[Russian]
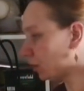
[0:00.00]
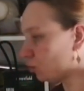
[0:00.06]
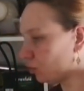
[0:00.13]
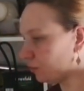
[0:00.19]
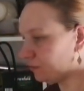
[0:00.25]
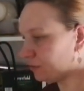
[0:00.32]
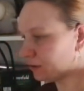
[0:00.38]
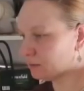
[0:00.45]
я
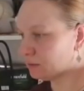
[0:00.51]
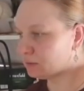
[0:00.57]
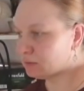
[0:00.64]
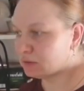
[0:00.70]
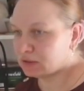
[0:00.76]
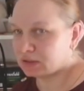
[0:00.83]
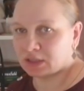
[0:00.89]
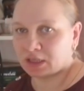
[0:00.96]
кофе.
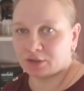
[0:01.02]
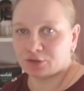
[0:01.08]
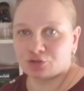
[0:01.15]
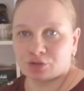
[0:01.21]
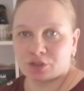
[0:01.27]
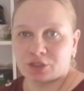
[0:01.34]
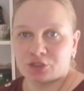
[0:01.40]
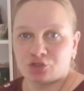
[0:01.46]
Не знаю,
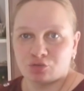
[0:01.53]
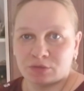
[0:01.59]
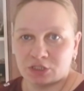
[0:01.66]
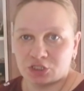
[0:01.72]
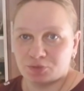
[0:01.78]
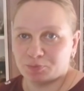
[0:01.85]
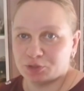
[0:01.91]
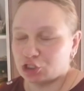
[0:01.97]
что я хочу. У
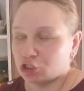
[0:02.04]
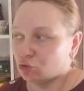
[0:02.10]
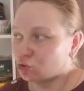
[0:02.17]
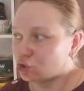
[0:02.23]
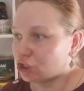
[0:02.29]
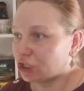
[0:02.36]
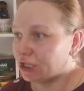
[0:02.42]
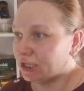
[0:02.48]
меня даже
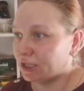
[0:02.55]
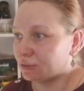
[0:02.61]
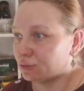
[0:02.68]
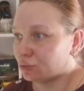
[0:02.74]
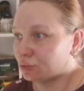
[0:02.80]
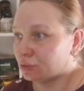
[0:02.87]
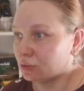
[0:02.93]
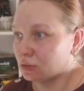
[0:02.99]
печенюшки
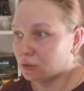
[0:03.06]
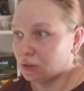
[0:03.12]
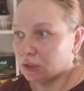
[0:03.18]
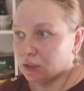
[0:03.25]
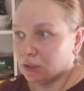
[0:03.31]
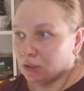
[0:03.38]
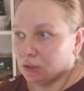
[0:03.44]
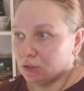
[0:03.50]
нету.
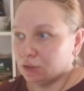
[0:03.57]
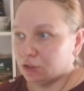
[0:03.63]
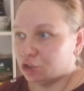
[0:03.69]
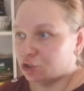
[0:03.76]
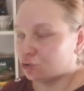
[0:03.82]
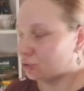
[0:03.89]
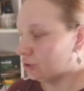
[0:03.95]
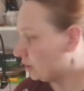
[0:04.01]

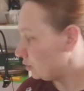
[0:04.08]
Ничего